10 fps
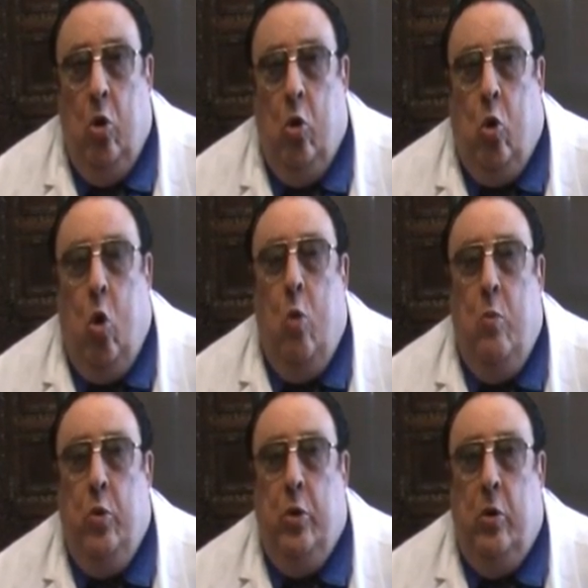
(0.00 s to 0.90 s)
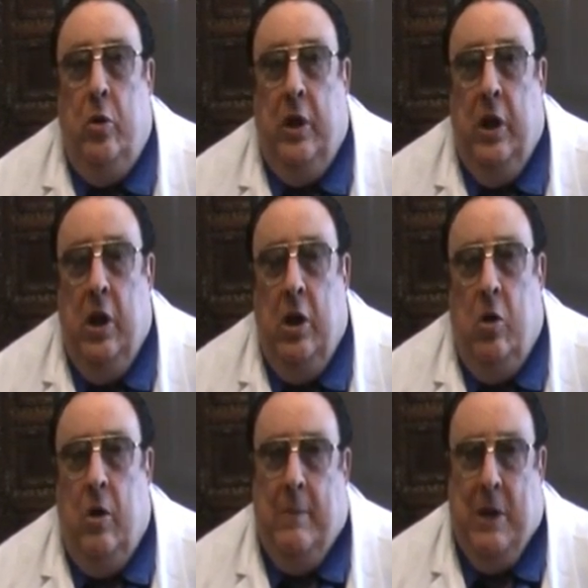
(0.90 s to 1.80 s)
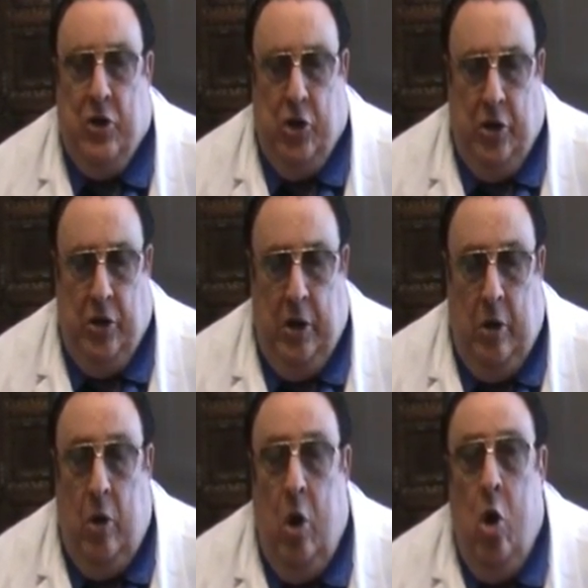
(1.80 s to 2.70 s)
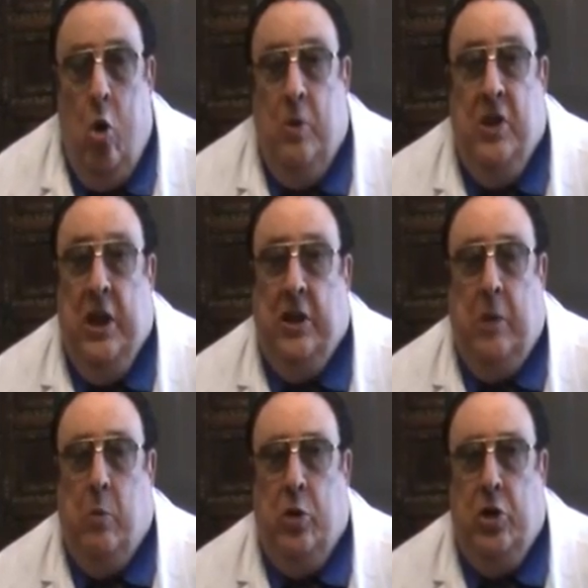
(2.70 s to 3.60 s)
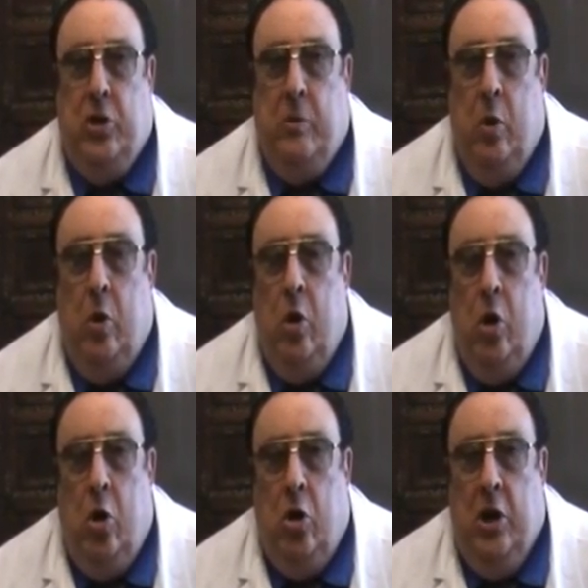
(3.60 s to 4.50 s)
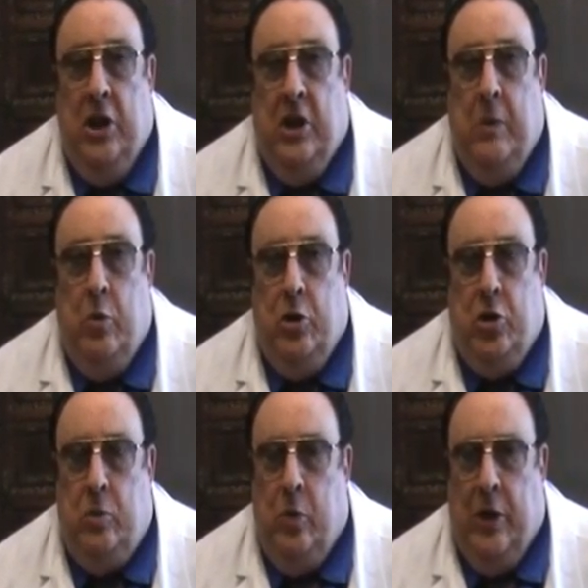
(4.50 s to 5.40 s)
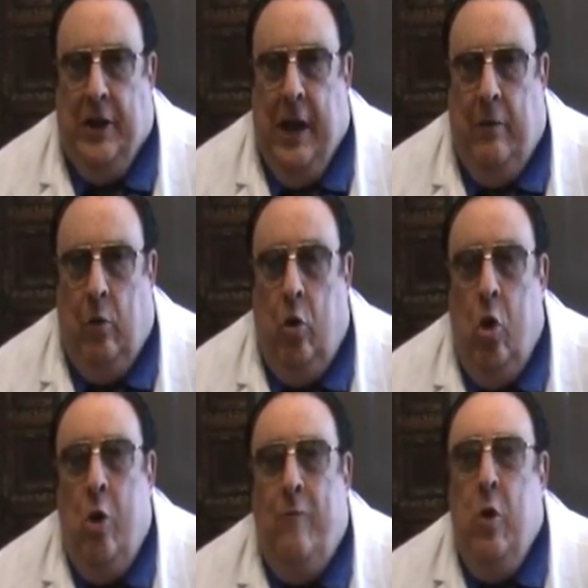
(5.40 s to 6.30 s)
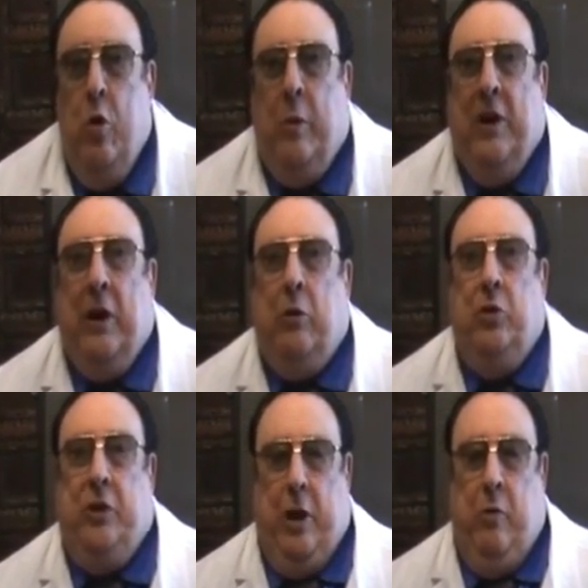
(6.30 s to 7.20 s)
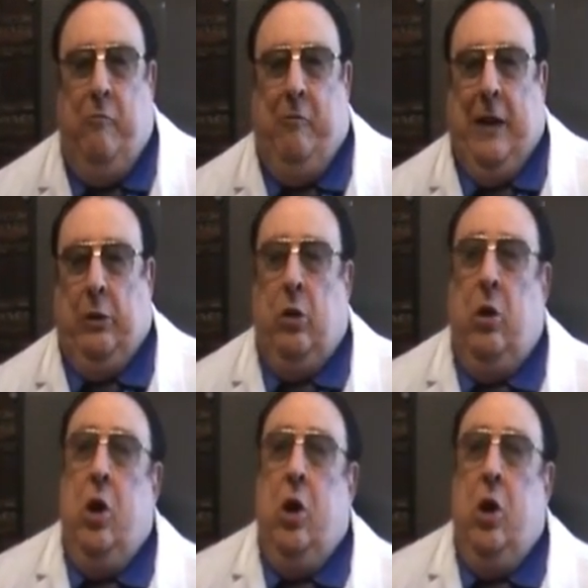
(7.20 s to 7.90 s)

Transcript: comunioni con la Madre di Dio. Quindi è temutissimo, è temutissimo dal diavolo. Voglio qui raccontare un fatto